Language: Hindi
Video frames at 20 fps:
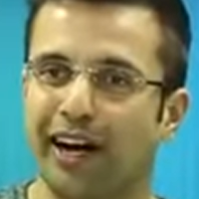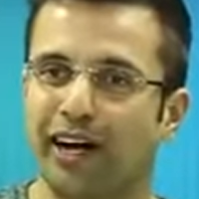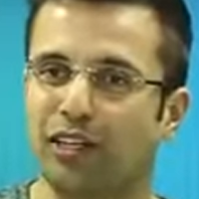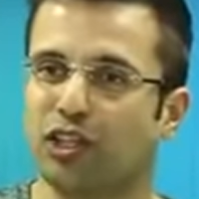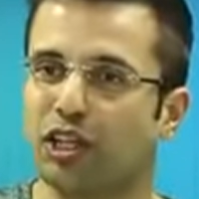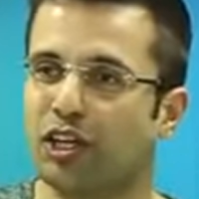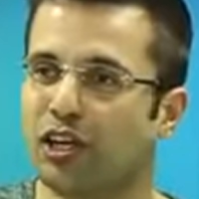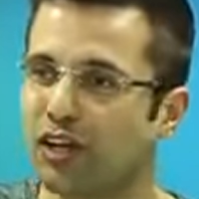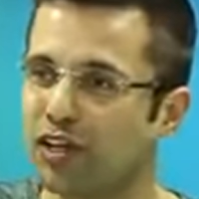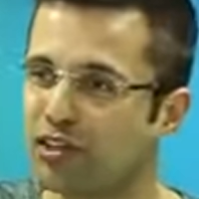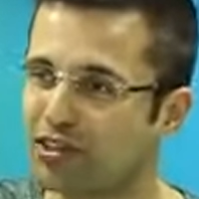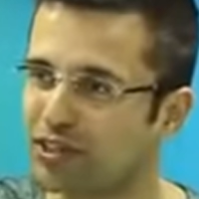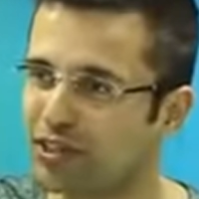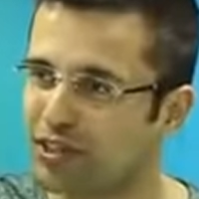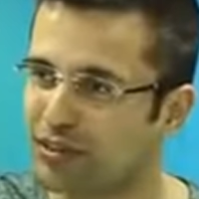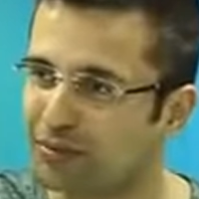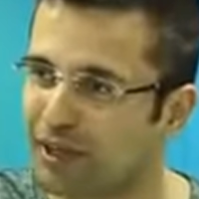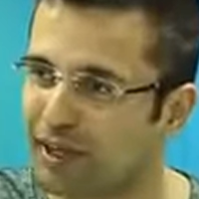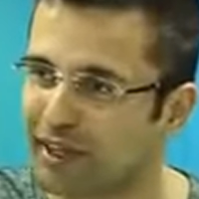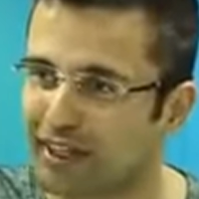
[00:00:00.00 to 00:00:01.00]
अच्छी
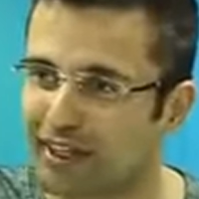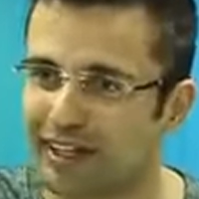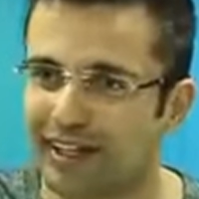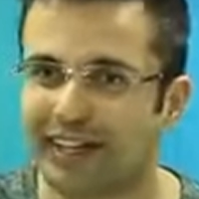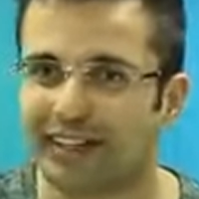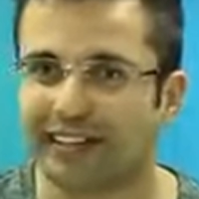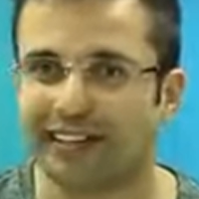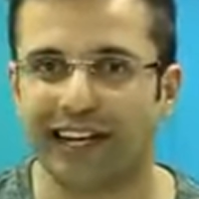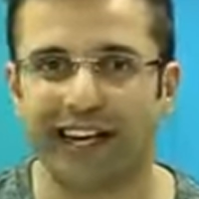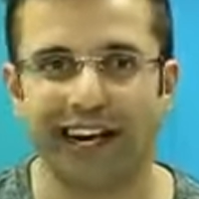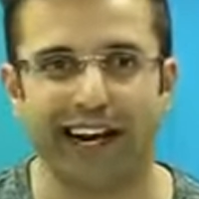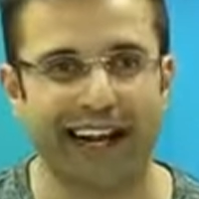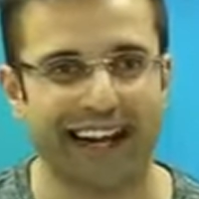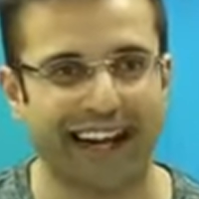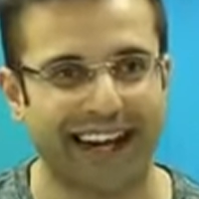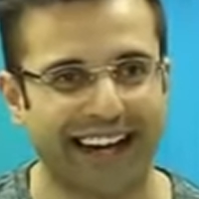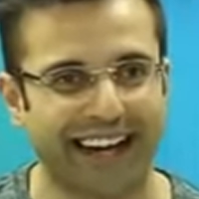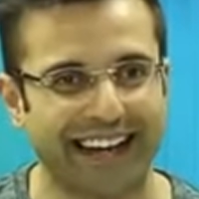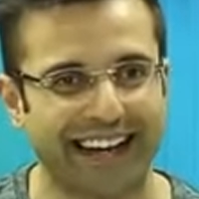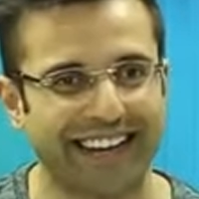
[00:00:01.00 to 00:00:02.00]
रिलेशनशिप गई तेल
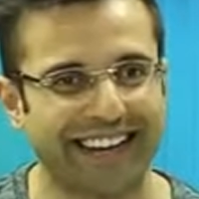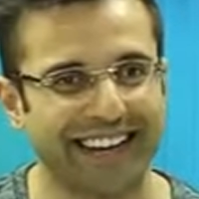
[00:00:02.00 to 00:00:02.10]
लेने